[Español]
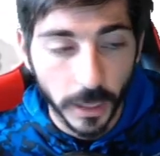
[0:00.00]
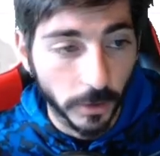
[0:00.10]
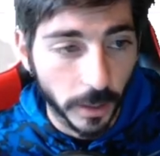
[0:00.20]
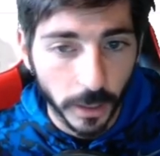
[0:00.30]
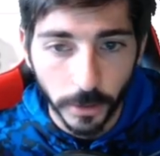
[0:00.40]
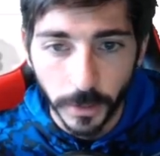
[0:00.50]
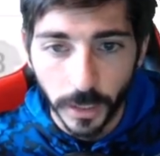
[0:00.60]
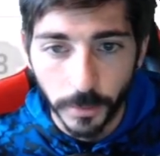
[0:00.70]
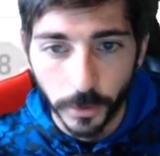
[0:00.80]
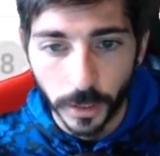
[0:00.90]
aunque quiero
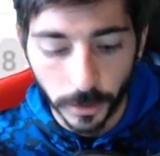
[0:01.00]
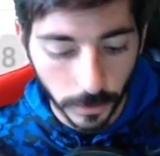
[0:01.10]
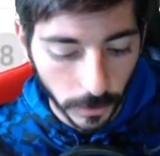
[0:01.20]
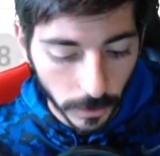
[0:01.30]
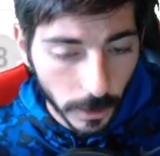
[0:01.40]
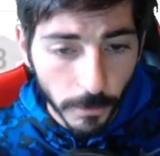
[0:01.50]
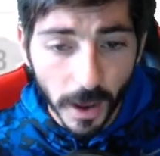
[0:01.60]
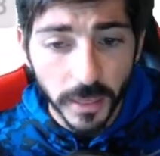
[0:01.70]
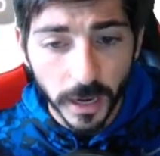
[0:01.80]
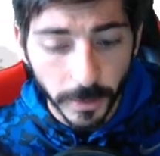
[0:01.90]
vender a Morata.
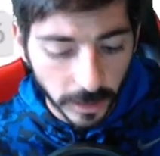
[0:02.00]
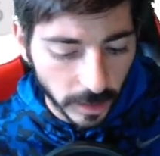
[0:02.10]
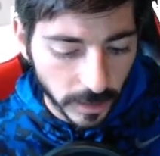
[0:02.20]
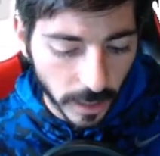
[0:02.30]
Vamos a hacer bastantes